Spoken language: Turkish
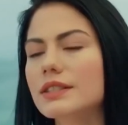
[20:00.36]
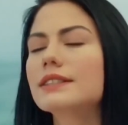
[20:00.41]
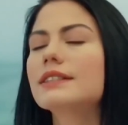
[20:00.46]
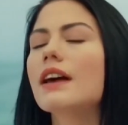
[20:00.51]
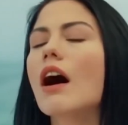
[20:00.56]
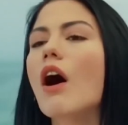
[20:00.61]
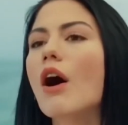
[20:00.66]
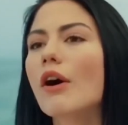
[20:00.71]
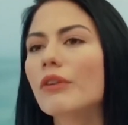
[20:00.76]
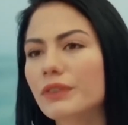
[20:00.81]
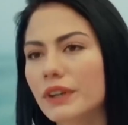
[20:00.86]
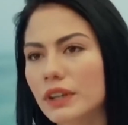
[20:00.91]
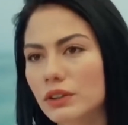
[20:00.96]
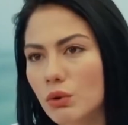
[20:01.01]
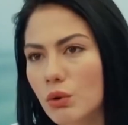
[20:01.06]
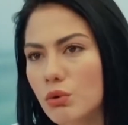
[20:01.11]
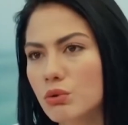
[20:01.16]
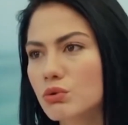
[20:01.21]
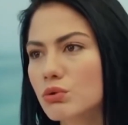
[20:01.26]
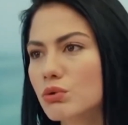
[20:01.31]
Size
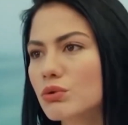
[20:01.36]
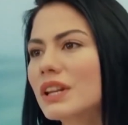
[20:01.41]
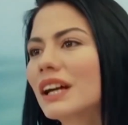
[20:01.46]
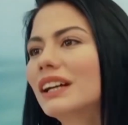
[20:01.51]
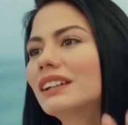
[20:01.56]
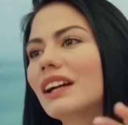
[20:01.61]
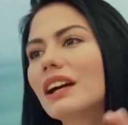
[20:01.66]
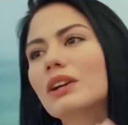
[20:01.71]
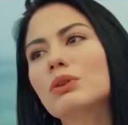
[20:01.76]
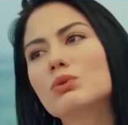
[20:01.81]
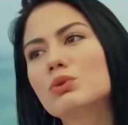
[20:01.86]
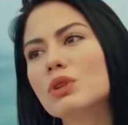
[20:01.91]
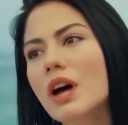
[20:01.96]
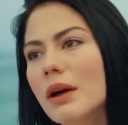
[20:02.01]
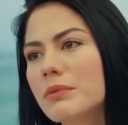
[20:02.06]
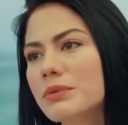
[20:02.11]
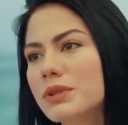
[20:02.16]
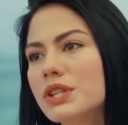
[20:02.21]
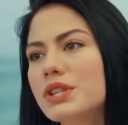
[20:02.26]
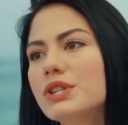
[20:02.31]
afiyet olsun. Ne kadar
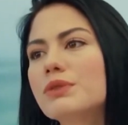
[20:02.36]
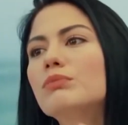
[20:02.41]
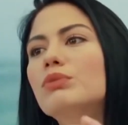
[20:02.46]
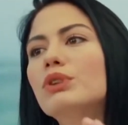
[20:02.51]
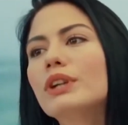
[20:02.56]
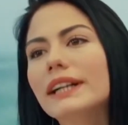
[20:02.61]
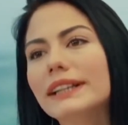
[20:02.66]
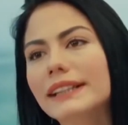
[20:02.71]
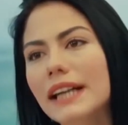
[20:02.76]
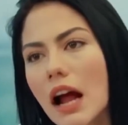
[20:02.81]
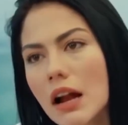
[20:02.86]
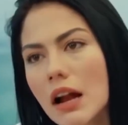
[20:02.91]
güzel bir şey için buraya